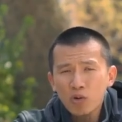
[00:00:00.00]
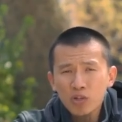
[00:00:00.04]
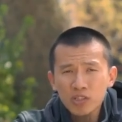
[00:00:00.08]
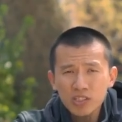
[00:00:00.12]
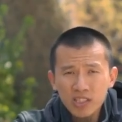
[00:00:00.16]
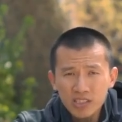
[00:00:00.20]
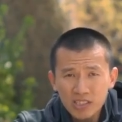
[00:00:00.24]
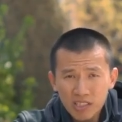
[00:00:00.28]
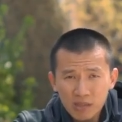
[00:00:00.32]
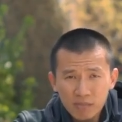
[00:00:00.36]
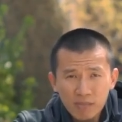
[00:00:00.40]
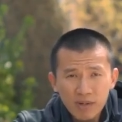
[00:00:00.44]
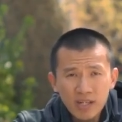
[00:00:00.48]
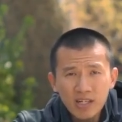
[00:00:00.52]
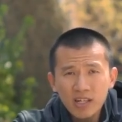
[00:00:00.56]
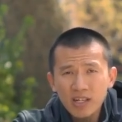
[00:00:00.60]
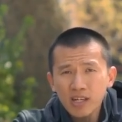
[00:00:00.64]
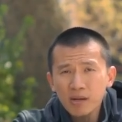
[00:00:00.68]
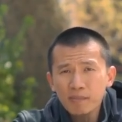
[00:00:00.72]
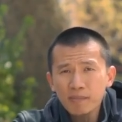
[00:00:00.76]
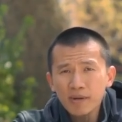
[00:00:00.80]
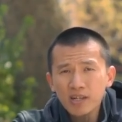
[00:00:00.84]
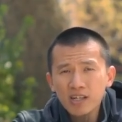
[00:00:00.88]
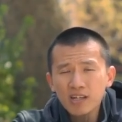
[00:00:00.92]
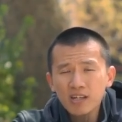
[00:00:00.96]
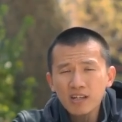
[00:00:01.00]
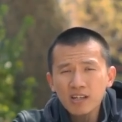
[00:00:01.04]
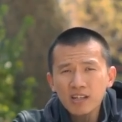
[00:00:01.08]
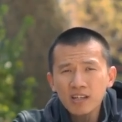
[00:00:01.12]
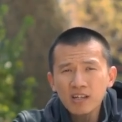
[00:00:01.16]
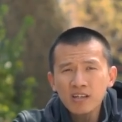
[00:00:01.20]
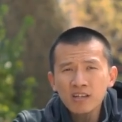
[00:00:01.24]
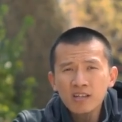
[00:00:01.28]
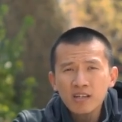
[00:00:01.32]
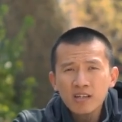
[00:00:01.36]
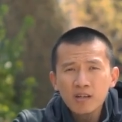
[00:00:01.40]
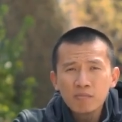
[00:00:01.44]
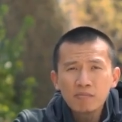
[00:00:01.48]
proses ibadah kepada
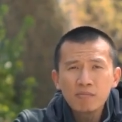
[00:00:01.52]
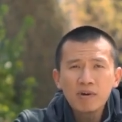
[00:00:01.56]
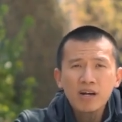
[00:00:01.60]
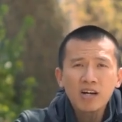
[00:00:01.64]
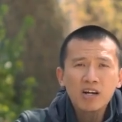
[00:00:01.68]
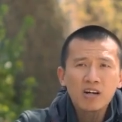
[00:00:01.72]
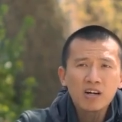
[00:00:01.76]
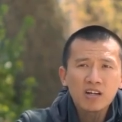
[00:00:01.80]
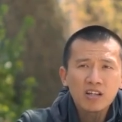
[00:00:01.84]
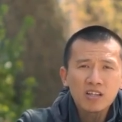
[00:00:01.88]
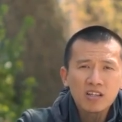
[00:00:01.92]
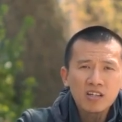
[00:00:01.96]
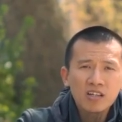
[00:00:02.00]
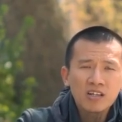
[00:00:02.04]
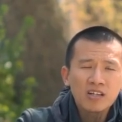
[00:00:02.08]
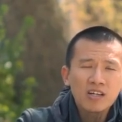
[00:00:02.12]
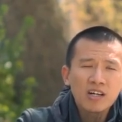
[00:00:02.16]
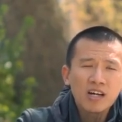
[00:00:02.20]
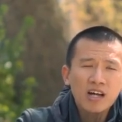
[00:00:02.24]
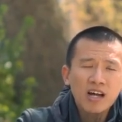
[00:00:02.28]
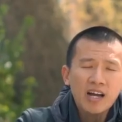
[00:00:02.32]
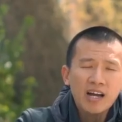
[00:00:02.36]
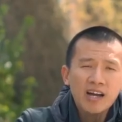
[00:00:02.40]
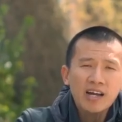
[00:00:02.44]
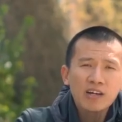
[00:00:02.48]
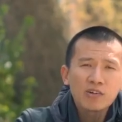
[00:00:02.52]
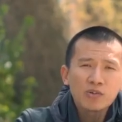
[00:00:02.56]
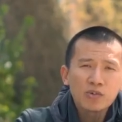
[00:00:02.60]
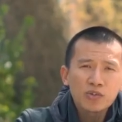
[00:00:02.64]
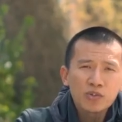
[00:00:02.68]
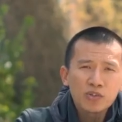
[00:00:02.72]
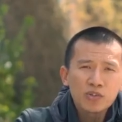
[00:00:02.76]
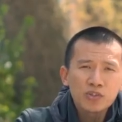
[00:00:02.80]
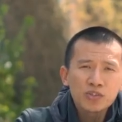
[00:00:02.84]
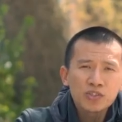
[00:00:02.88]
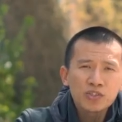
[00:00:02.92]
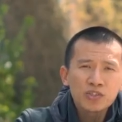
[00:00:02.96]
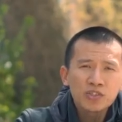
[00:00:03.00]
Allah, maka Allah akan
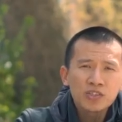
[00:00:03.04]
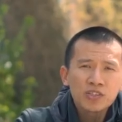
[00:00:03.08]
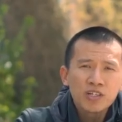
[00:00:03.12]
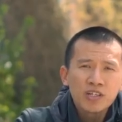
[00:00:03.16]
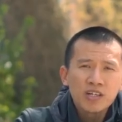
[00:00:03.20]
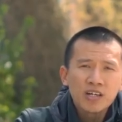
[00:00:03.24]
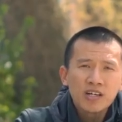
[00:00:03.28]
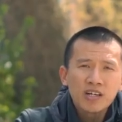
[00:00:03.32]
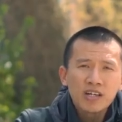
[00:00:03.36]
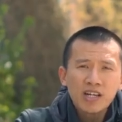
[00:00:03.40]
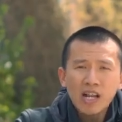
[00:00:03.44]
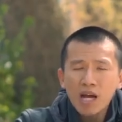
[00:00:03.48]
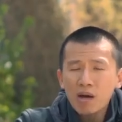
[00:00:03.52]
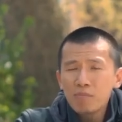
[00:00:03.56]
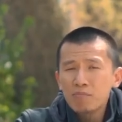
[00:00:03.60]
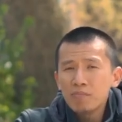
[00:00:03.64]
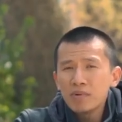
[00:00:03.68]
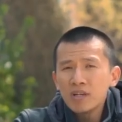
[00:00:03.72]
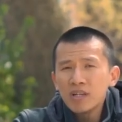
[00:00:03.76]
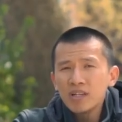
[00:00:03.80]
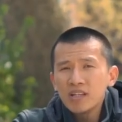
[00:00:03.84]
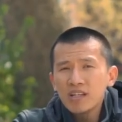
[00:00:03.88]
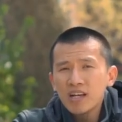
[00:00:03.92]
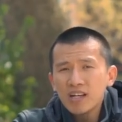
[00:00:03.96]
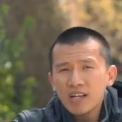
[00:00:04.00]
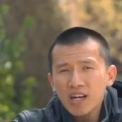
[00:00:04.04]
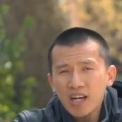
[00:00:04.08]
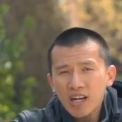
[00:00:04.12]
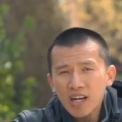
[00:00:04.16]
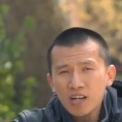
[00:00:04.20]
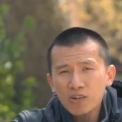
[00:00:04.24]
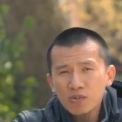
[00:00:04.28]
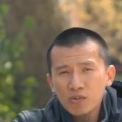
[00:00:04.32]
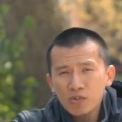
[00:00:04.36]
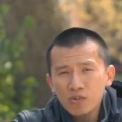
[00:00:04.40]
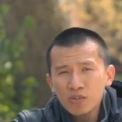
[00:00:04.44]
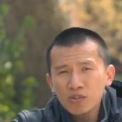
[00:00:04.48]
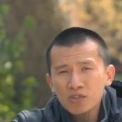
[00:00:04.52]
utus nabi dan
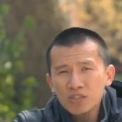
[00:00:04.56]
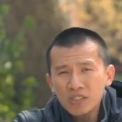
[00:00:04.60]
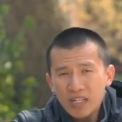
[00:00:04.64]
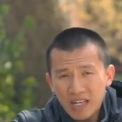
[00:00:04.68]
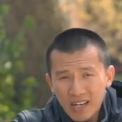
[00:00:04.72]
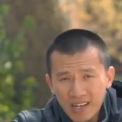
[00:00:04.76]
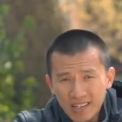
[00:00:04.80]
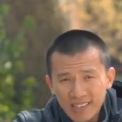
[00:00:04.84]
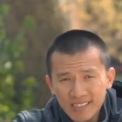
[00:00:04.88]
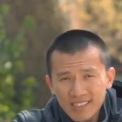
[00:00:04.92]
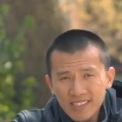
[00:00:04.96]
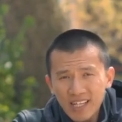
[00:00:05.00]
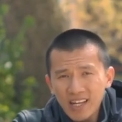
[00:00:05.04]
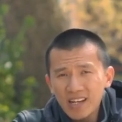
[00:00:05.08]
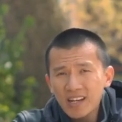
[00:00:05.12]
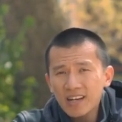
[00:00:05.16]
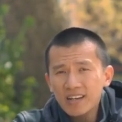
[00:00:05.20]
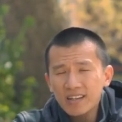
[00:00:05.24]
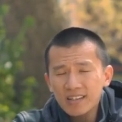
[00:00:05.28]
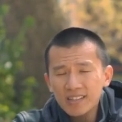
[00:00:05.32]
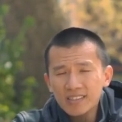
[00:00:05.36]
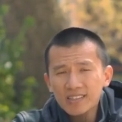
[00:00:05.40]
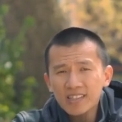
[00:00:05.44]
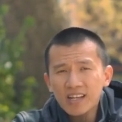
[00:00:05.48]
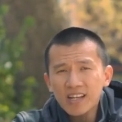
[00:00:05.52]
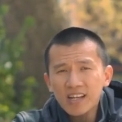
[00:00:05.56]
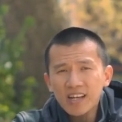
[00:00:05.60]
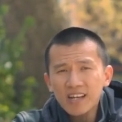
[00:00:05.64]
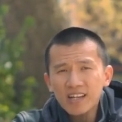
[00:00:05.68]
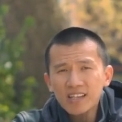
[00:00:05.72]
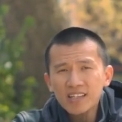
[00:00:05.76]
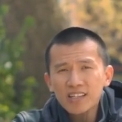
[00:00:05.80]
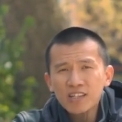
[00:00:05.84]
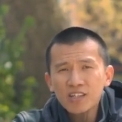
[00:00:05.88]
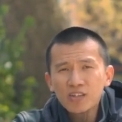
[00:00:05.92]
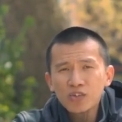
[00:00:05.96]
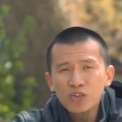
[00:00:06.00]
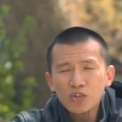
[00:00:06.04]
akan utus
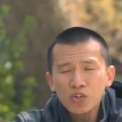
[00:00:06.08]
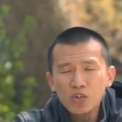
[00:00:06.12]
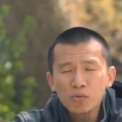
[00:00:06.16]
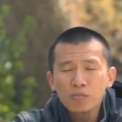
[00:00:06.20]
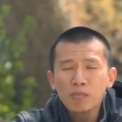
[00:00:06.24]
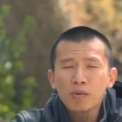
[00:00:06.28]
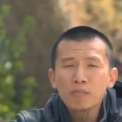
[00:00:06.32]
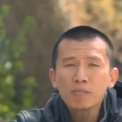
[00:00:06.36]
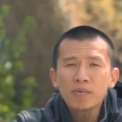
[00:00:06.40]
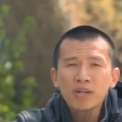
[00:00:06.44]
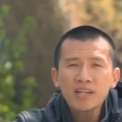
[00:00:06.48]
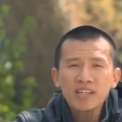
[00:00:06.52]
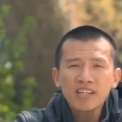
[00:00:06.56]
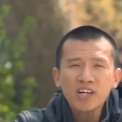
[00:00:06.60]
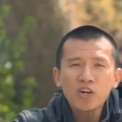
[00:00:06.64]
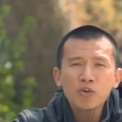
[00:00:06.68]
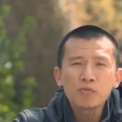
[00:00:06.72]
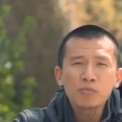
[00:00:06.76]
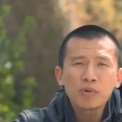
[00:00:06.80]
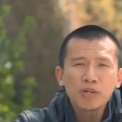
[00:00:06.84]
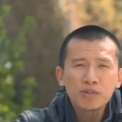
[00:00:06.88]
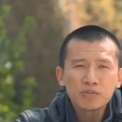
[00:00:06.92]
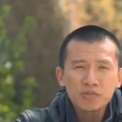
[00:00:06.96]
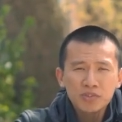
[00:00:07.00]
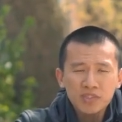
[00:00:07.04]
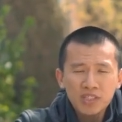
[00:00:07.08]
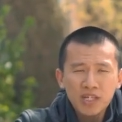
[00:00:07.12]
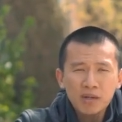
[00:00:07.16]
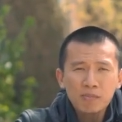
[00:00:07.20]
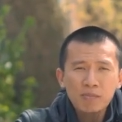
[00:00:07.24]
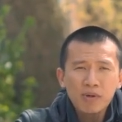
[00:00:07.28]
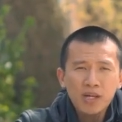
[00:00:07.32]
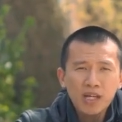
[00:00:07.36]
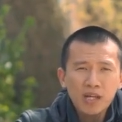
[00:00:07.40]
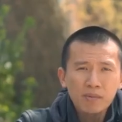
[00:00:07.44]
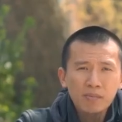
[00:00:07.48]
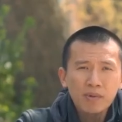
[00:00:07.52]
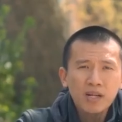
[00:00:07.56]
risalah-risalahnya untuk memberitahu manusia
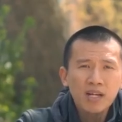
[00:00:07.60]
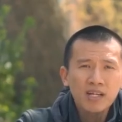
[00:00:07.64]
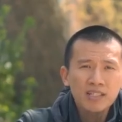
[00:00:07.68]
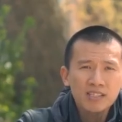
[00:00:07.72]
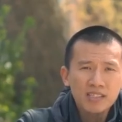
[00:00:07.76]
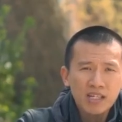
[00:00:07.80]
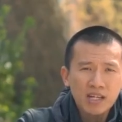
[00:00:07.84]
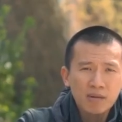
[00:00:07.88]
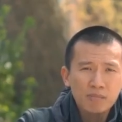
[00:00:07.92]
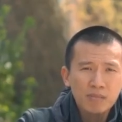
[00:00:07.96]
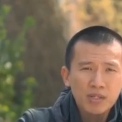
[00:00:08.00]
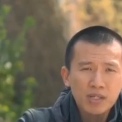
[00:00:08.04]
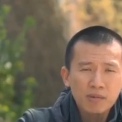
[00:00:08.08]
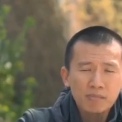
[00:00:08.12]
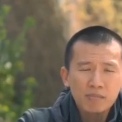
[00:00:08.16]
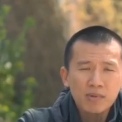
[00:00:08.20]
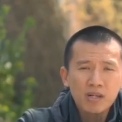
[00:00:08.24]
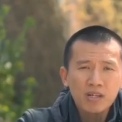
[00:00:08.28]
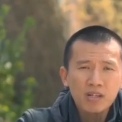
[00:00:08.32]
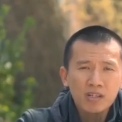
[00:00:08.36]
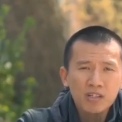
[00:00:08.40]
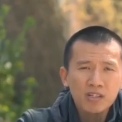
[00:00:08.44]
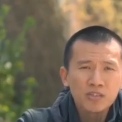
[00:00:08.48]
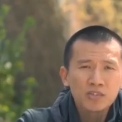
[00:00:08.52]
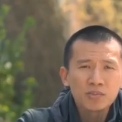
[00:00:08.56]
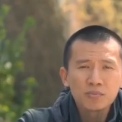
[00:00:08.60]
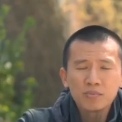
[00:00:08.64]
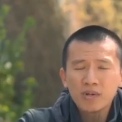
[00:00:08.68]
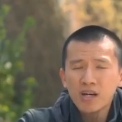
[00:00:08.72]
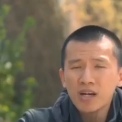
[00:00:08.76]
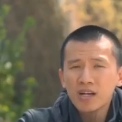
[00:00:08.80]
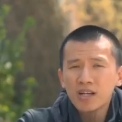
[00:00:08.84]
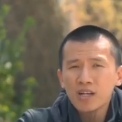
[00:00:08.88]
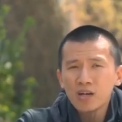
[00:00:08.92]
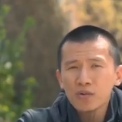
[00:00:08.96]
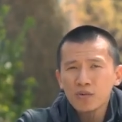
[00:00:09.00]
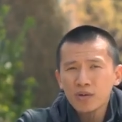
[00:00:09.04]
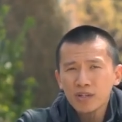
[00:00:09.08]
bagaimana cara menyembah Allah
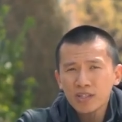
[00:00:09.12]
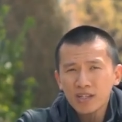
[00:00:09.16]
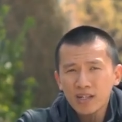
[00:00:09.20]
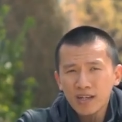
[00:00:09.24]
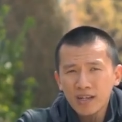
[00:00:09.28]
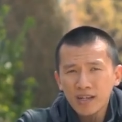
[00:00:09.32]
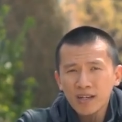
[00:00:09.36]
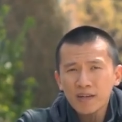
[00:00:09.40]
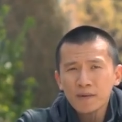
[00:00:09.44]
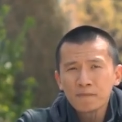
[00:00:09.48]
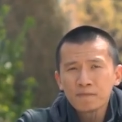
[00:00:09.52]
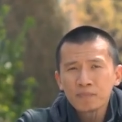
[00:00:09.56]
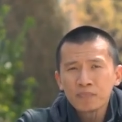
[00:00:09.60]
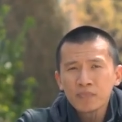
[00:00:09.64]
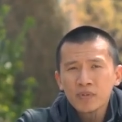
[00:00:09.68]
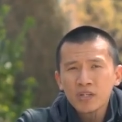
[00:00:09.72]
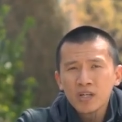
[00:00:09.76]
Subhanahu wa taala.